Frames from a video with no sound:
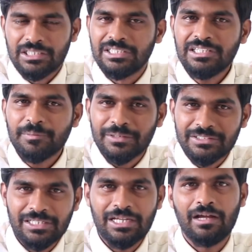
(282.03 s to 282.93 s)
இந்த
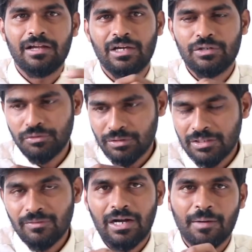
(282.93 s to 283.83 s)
பிரச்சனையா ஐயோ
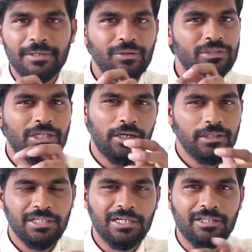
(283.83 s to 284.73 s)
இதுவா அப்படின்னு ஒரு தாட்
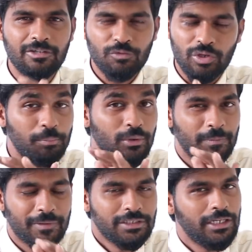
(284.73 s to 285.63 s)
இருந்துகிட்டு இருந்தது ஸோ இப்போ அந்த
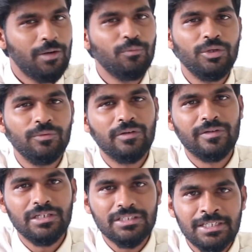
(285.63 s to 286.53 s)
பிரச்சனையெல்லாம் முடிவுக்கு
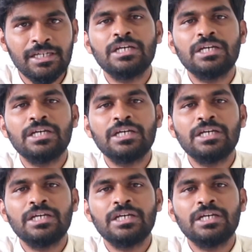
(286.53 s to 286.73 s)
வந்துடுச்சு